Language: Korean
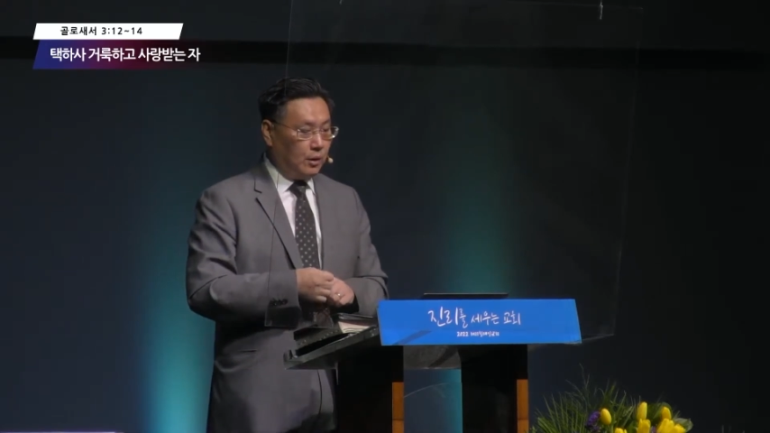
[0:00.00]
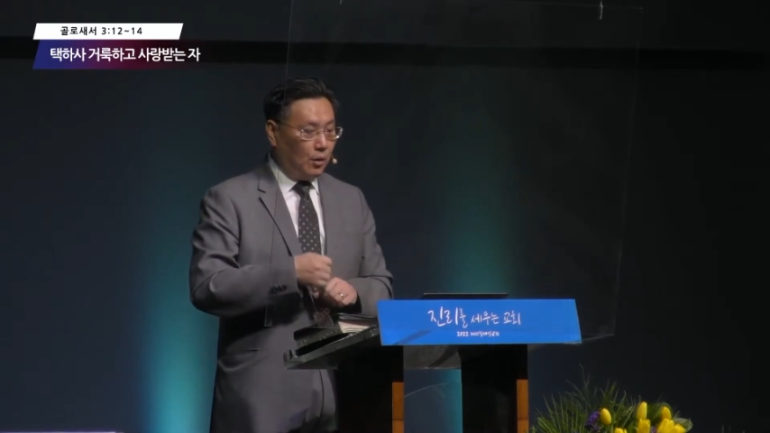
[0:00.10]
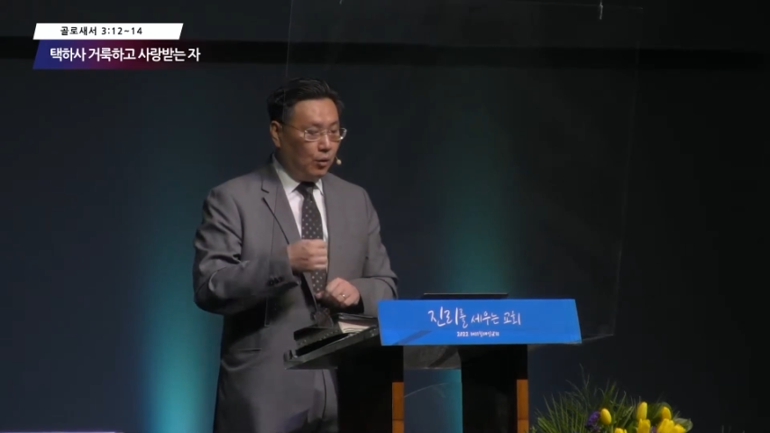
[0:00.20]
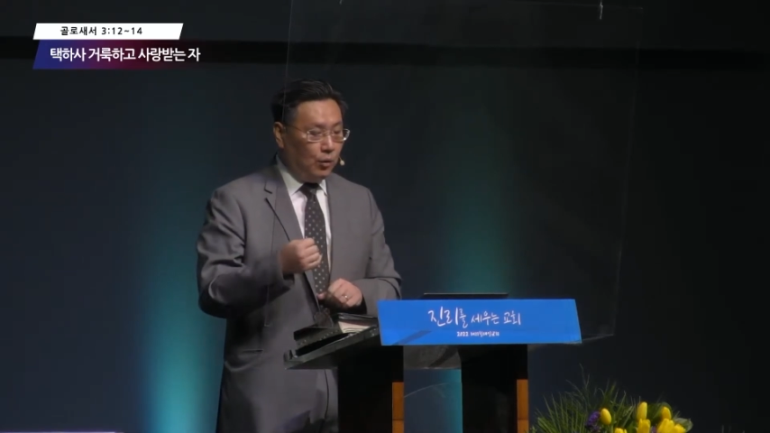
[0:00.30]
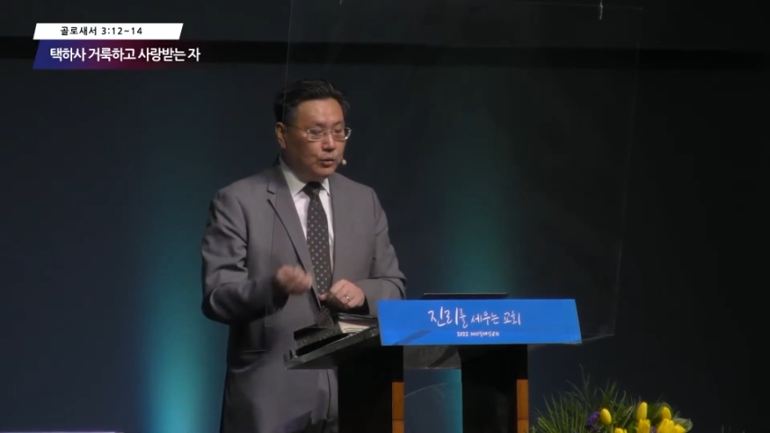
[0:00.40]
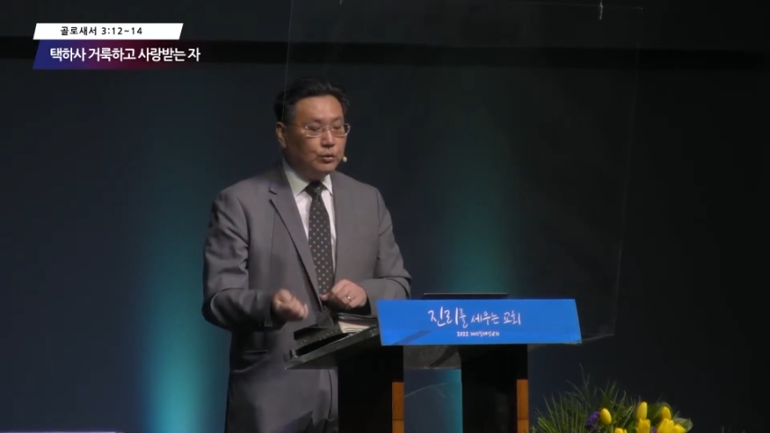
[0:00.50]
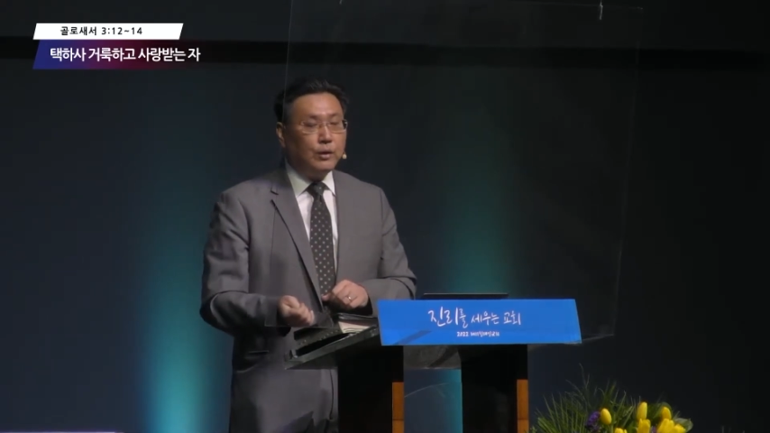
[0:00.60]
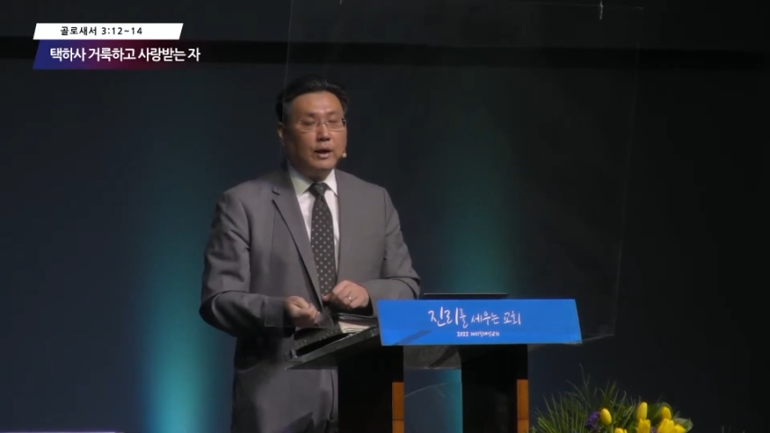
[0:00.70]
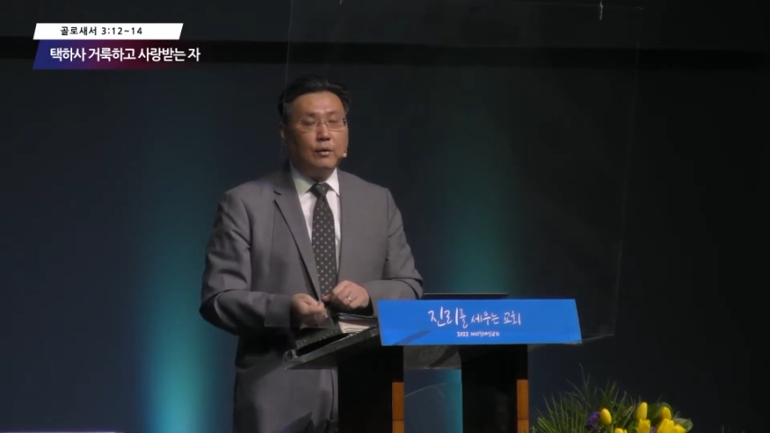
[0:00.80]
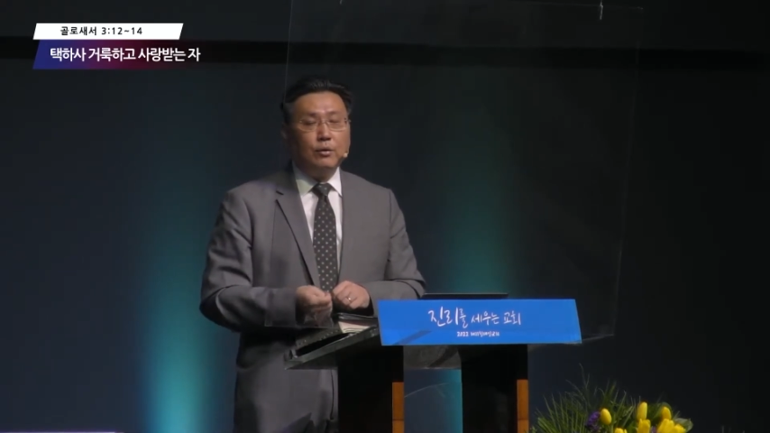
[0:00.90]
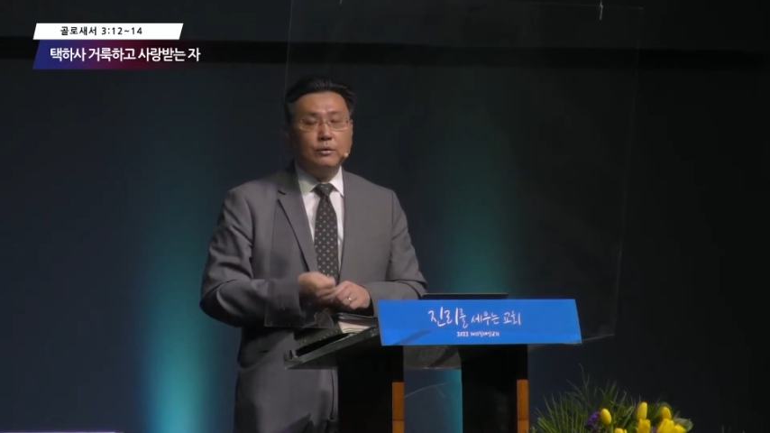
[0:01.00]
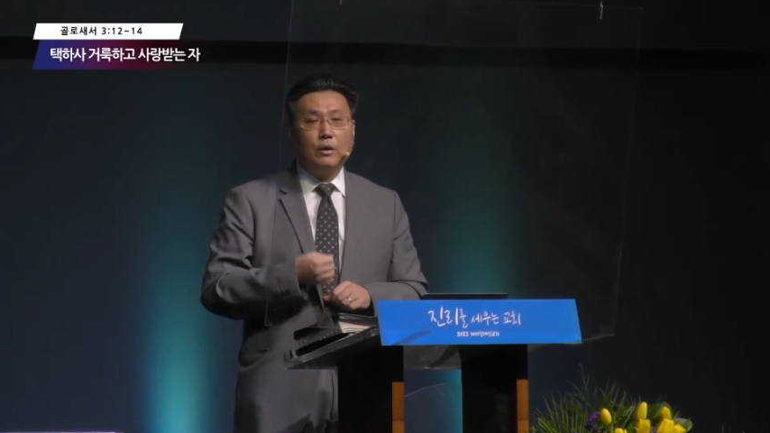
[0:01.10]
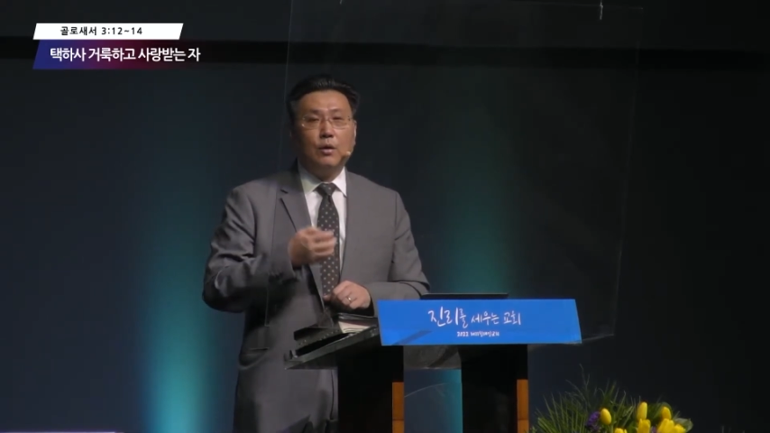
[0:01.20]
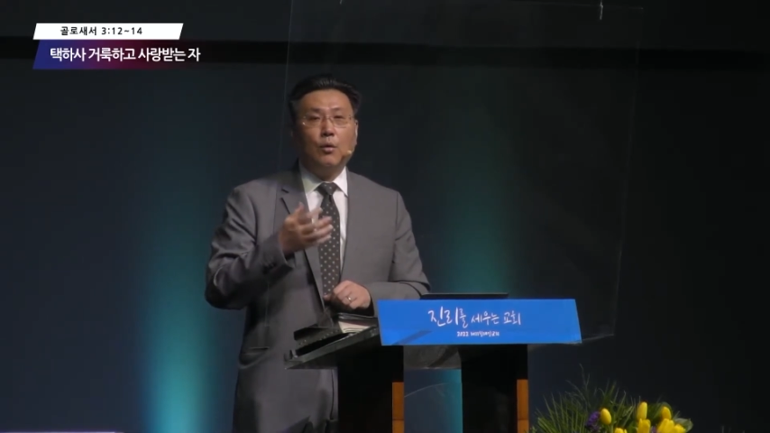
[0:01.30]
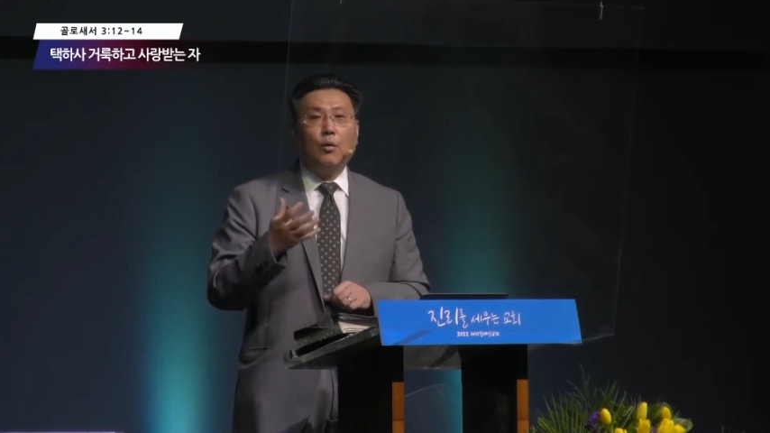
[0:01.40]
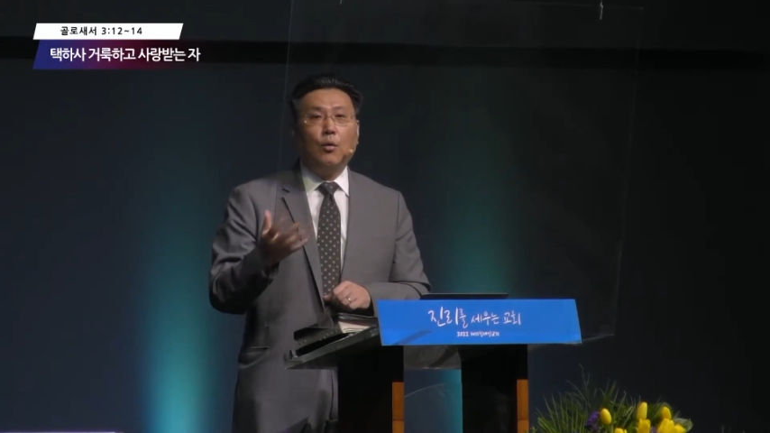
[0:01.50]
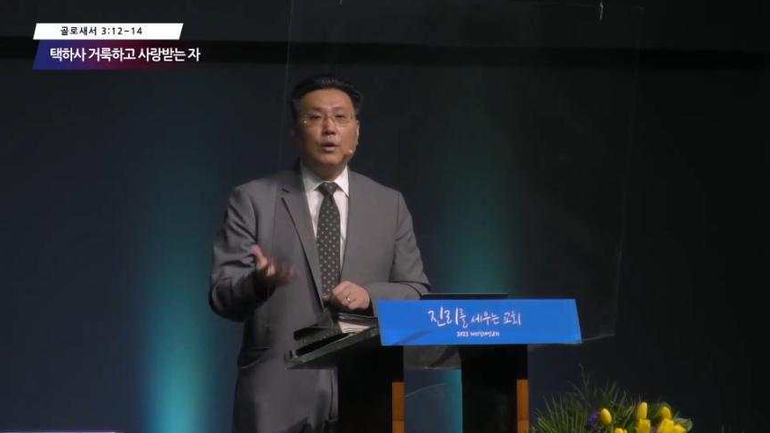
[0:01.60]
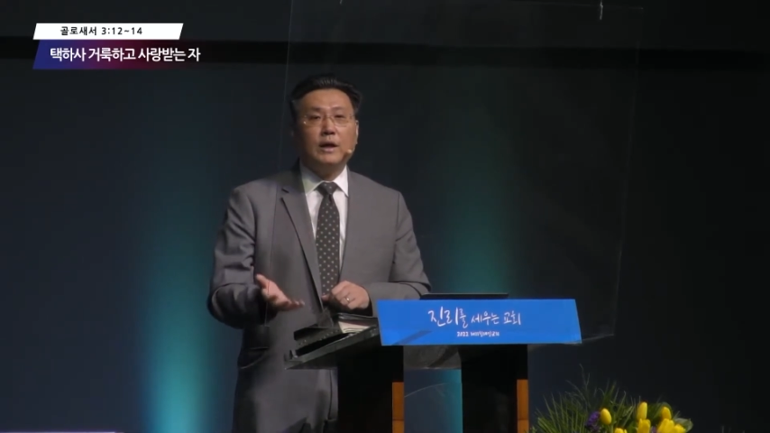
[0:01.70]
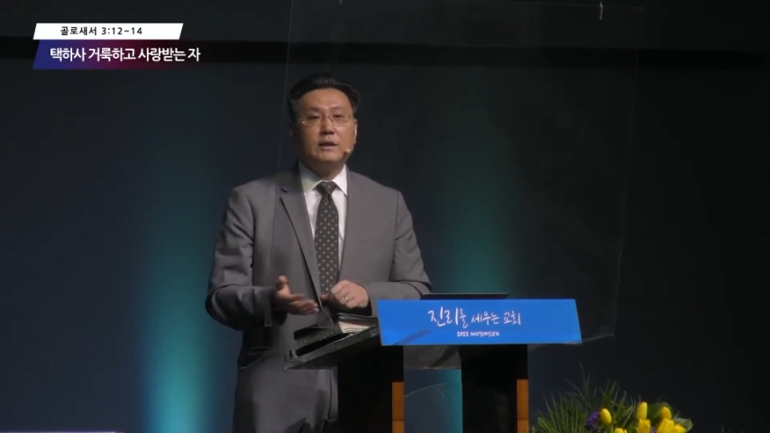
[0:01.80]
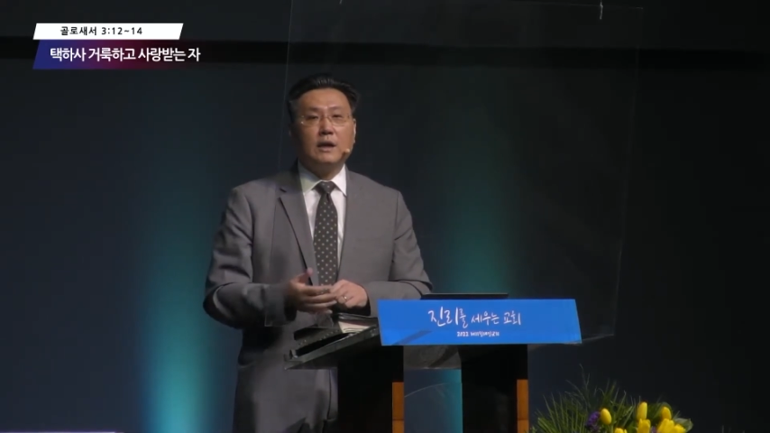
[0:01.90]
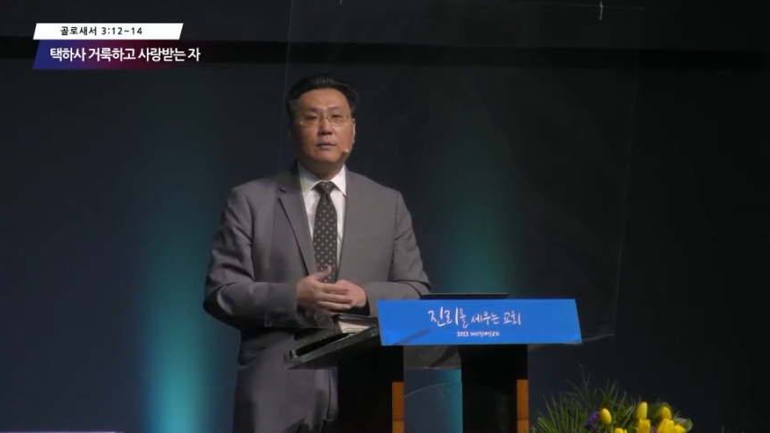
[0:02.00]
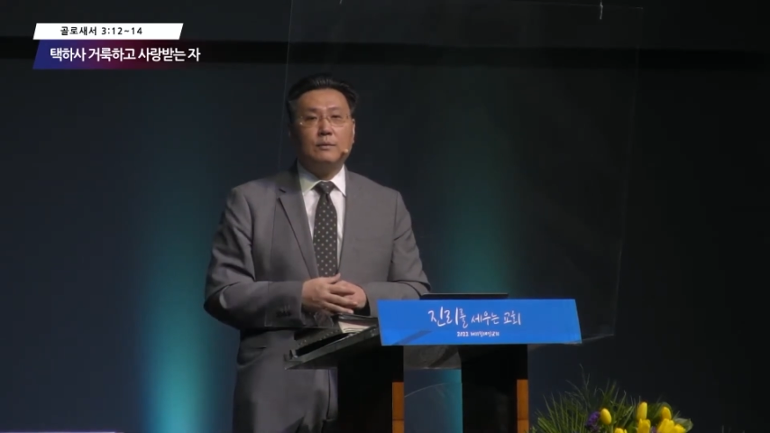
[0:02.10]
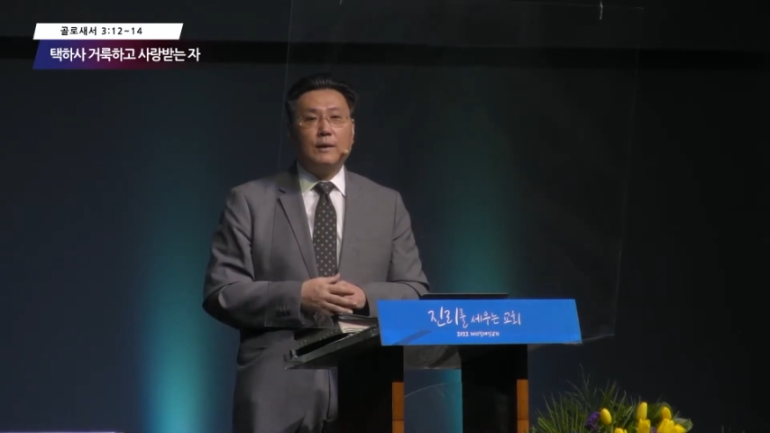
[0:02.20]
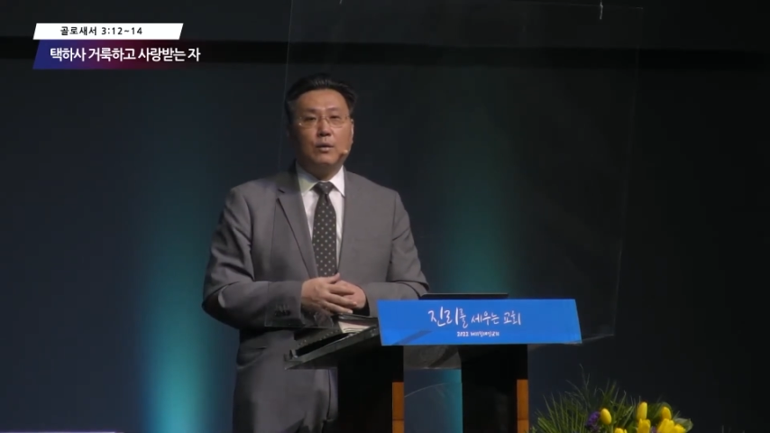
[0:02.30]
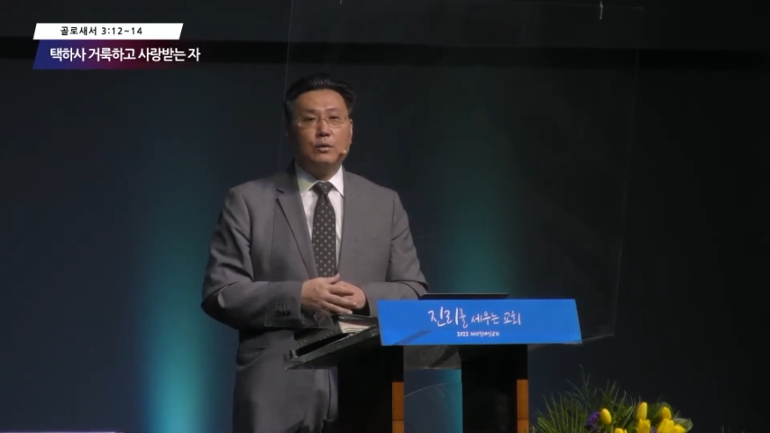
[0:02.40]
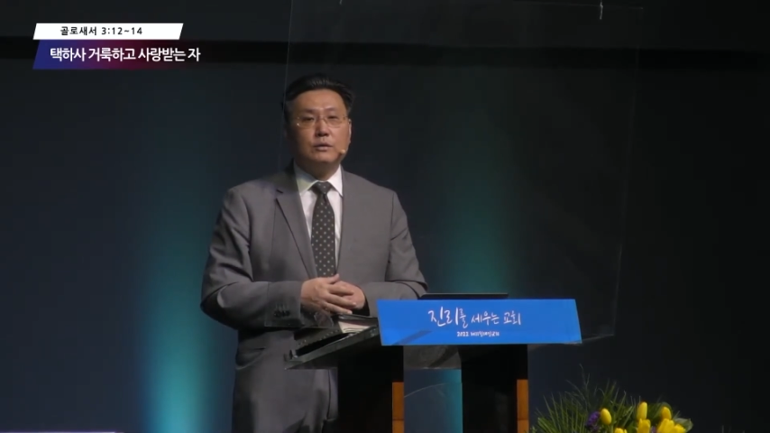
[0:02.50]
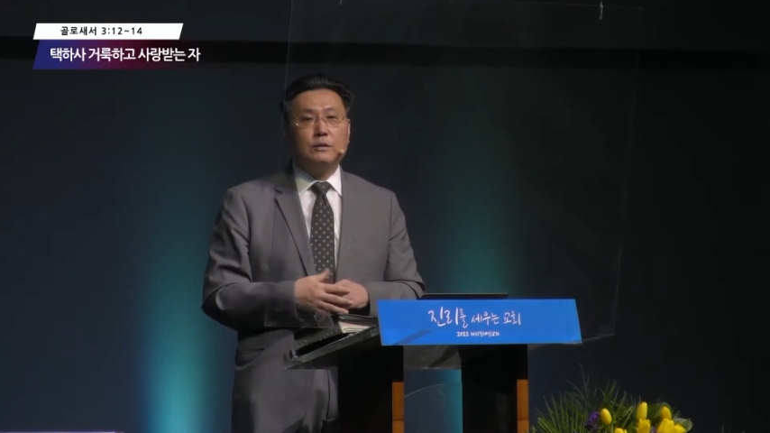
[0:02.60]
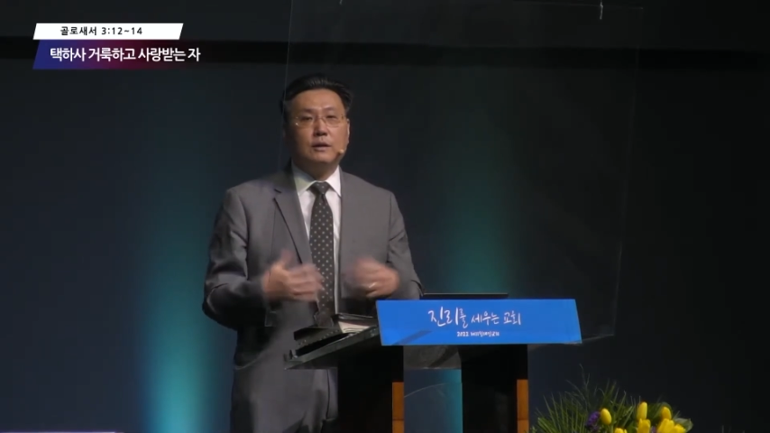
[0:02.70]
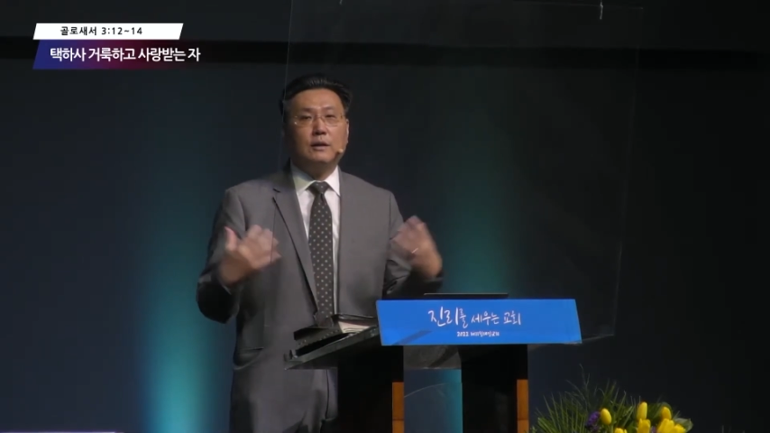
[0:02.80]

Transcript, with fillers: 온유의 옷, 오래 참음의 옷을